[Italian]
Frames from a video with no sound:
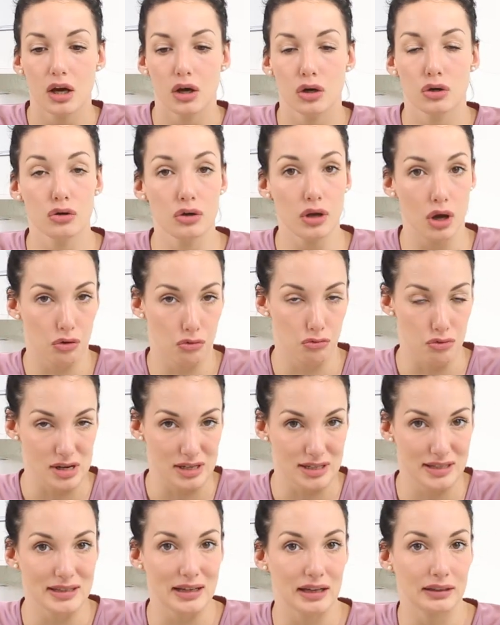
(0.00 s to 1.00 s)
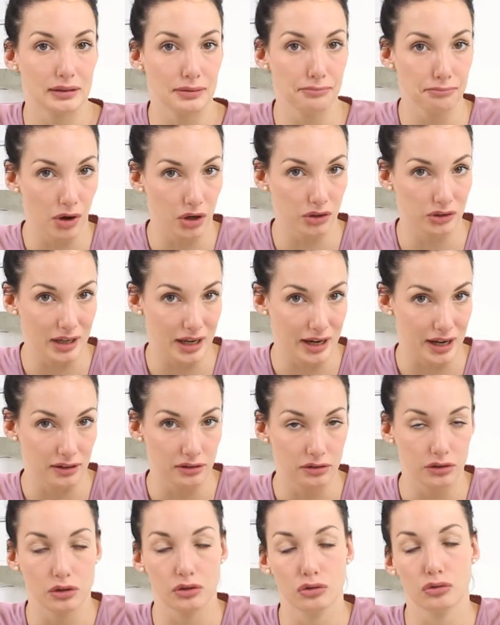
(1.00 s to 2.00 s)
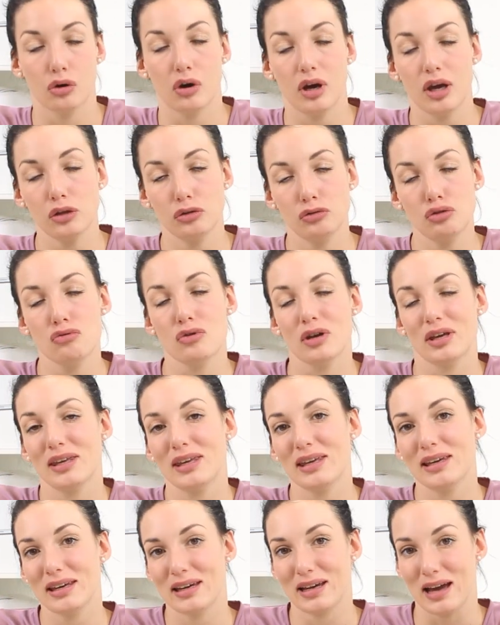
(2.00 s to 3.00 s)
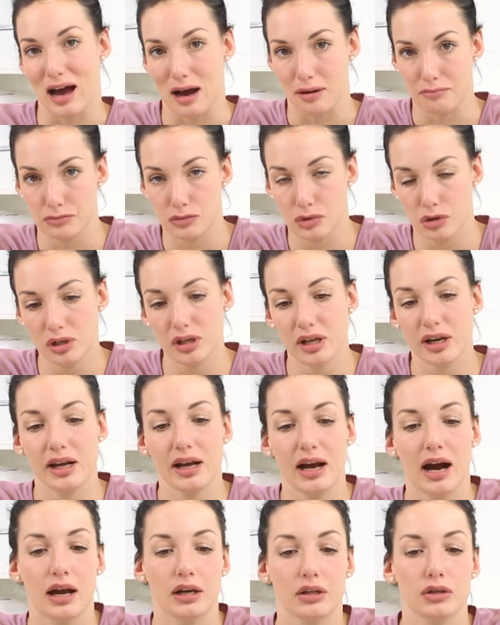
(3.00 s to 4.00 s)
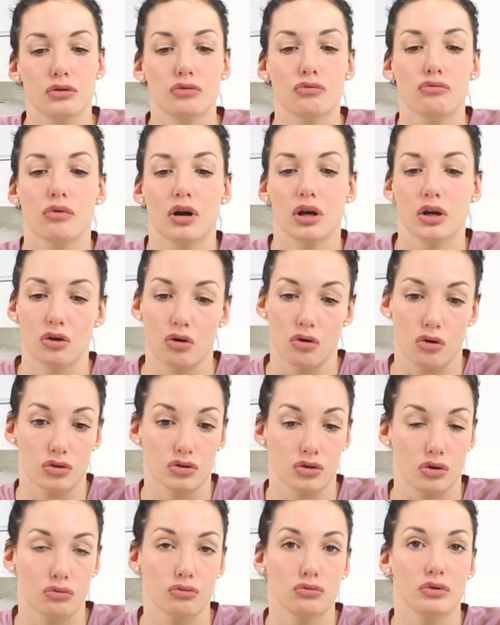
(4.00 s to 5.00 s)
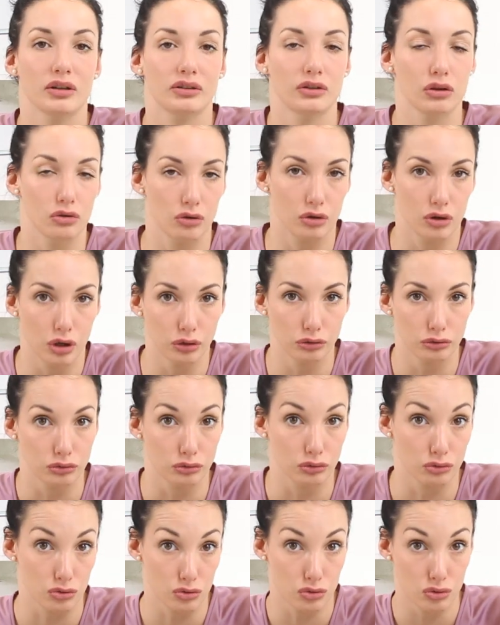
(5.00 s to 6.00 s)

Lui acquista, ti porta reddito e tu in cambio gli regali un qualcosa con un articolo gratuito o uno